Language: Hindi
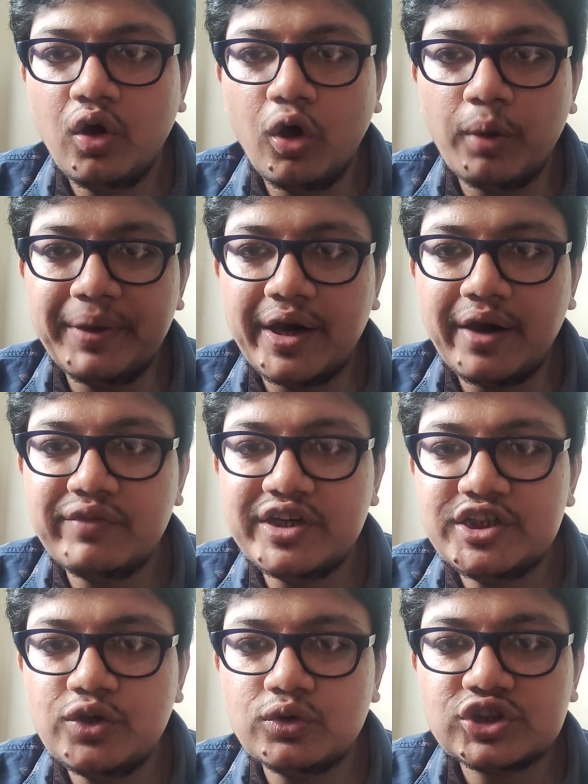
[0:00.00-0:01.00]
और मेरा
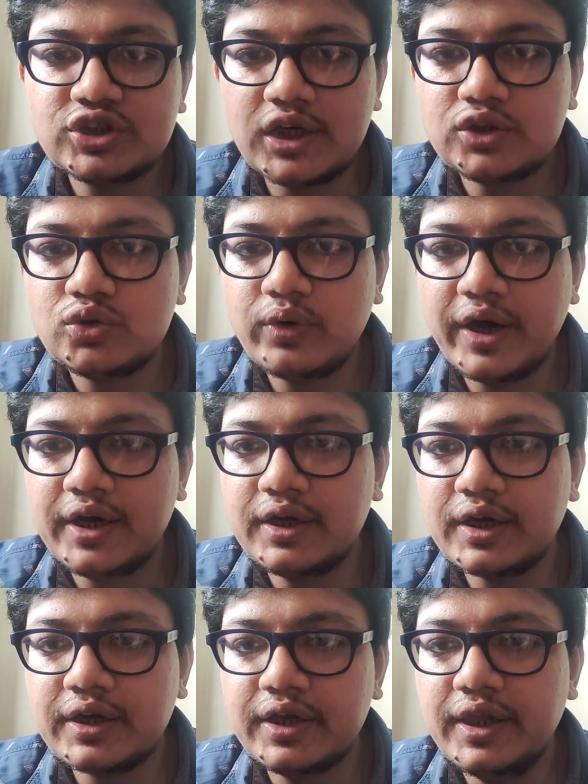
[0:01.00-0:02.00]
वीडियो स्टार्ट टू एंड
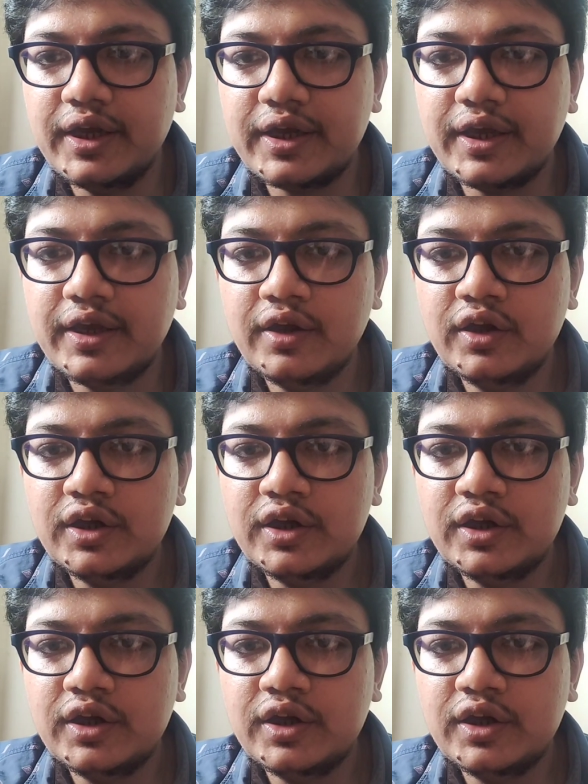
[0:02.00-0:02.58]
तक के देखें